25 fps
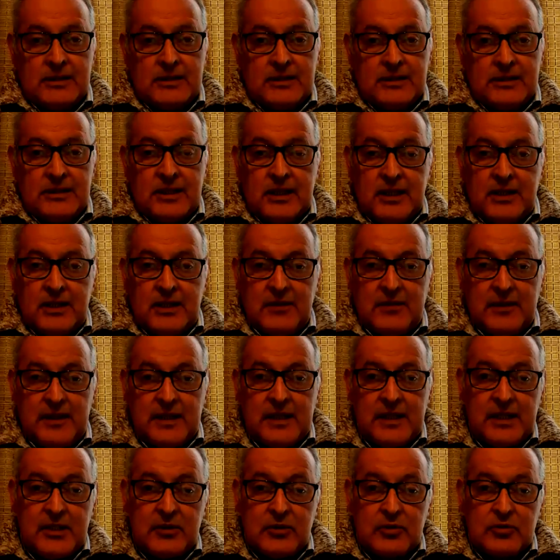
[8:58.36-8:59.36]
Significa
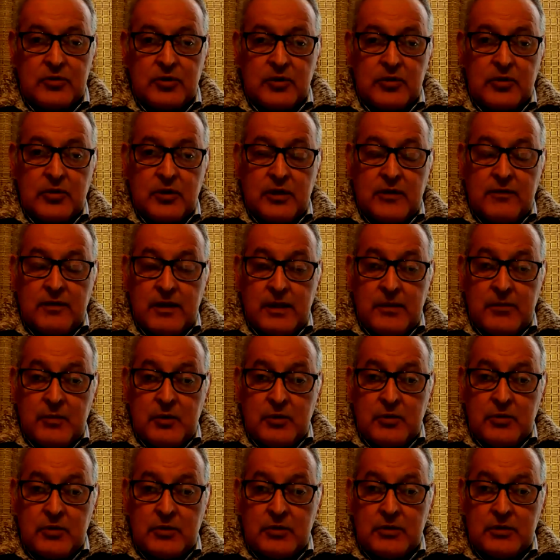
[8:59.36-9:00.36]
que nosotros
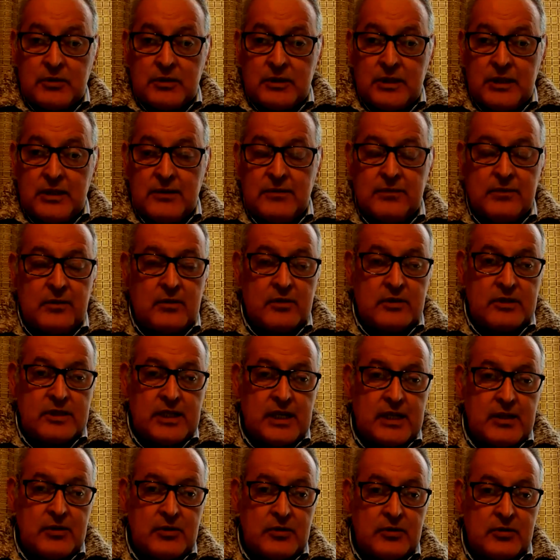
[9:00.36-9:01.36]
debemos
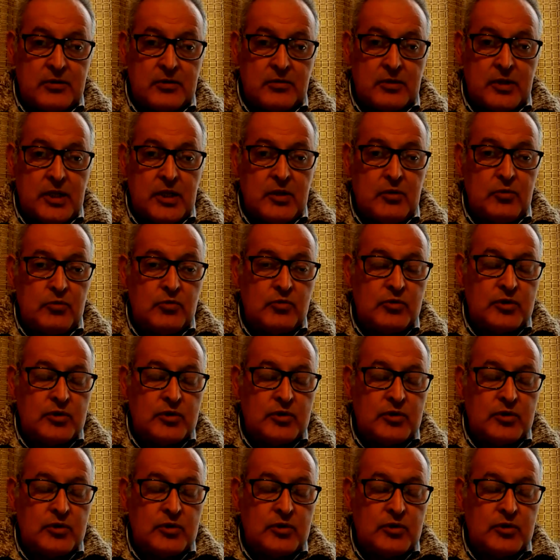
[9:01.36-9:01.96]
esforzarnos en un